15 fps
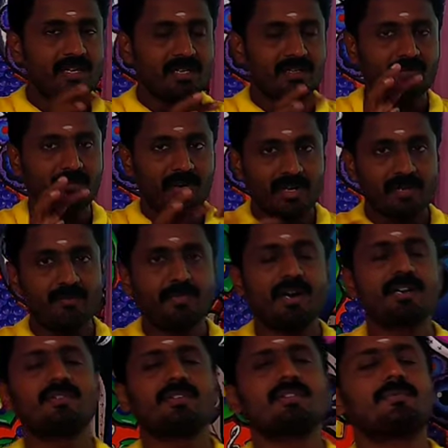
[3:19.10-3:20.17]
இந்த
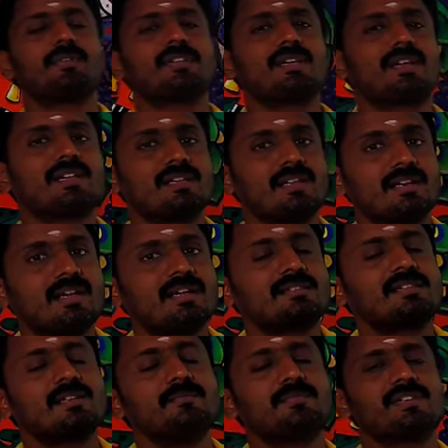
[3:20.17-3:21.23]
வகைப்பாடு வந்து பார்த்திங்கன்னா
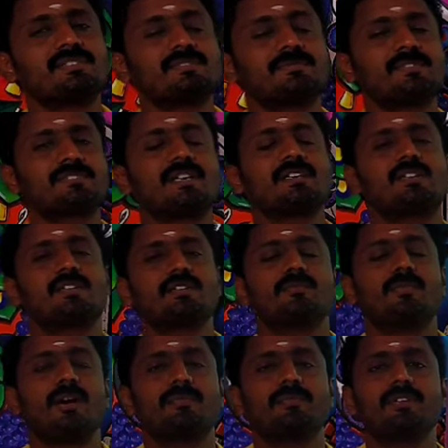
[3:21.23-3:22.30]
எல்லாத்துலேயும் பெருசு பெருசாக
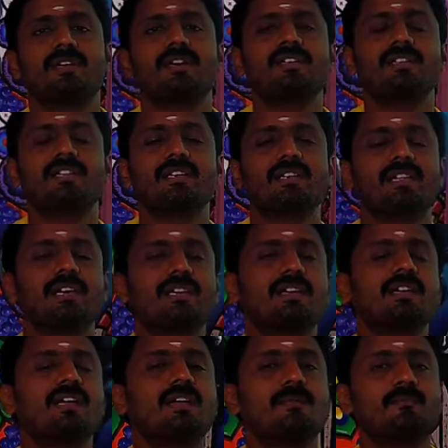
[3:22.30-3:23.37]
இருக்குமா அப்படின்னா இல்லை
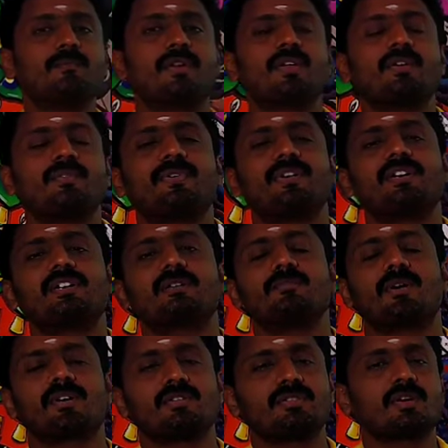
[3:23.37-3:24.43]
பிரையோஃபைட்டுக்கு
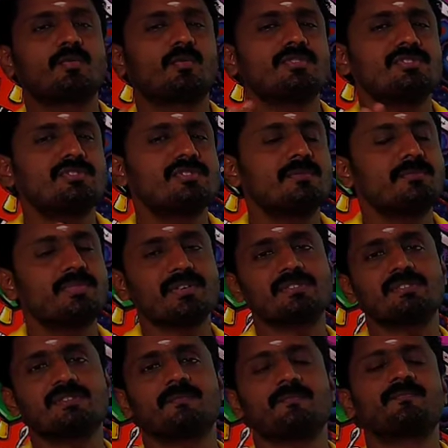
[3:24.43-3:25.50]
மட்டும்தான் கொஞ்சம்
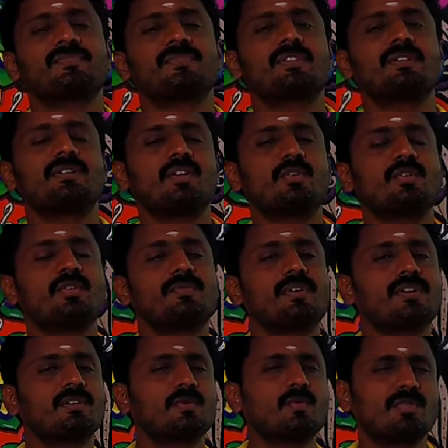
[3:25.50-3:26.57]
பெருசு
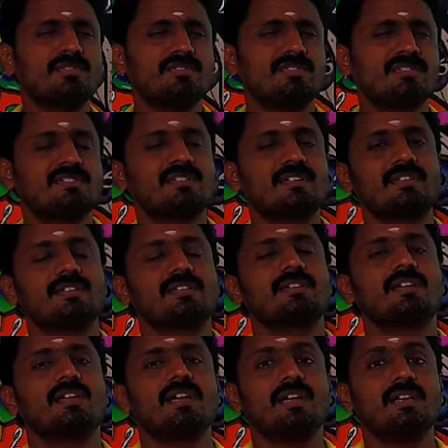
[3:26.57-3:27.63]
டெரிடோஃபைட்டுக்கு கொஞ்சம் சின்னது
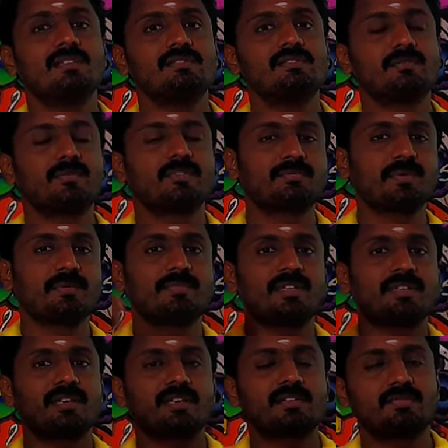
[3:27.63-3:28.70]
ஜிம்னோஸ்பம்
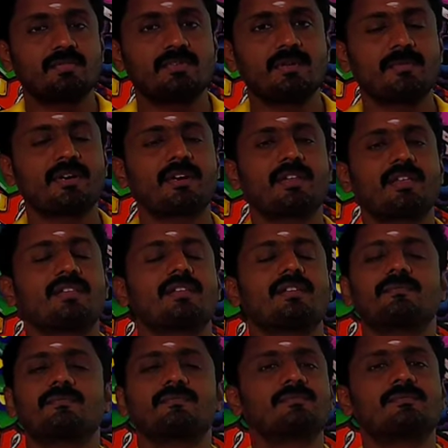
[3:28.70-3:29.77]
பார்த்திங்கன்னா சுத்தமாக கிடையாது
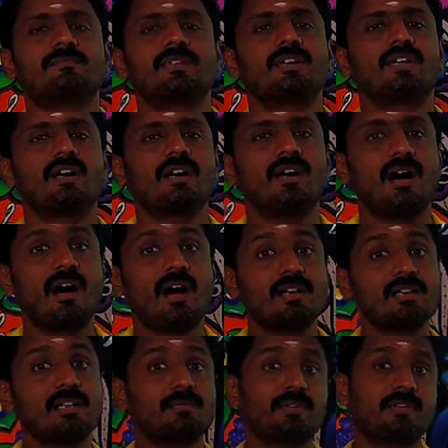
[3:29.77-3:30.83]
ரைட்டா
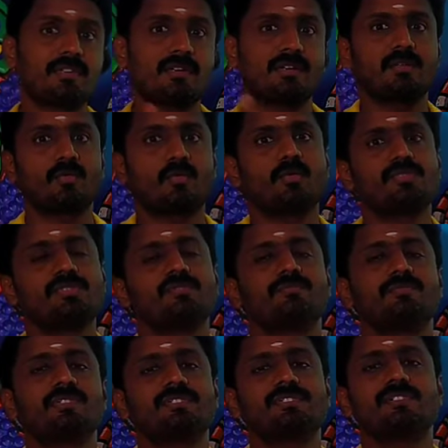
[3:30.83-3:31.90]
ஆல்கை பார்த்திங்கன்னா கொஞ்சம்
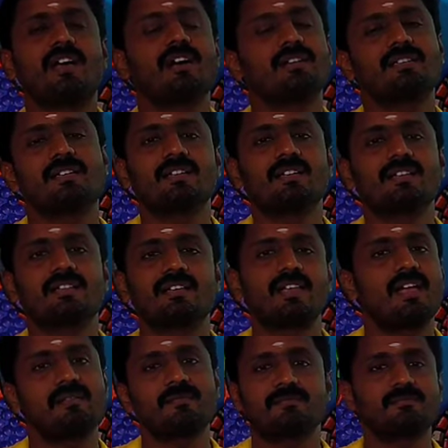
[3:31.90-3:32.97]
பெருசு தான்
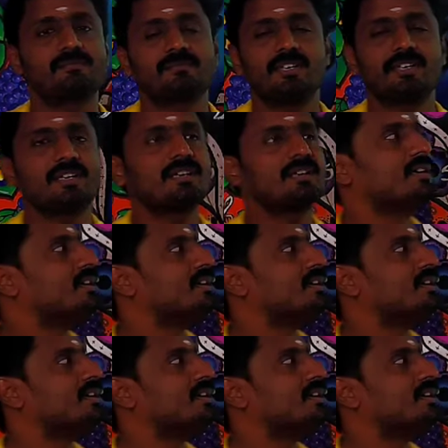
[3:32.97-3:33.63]
இருக்கிறதுலையே ரைட்டா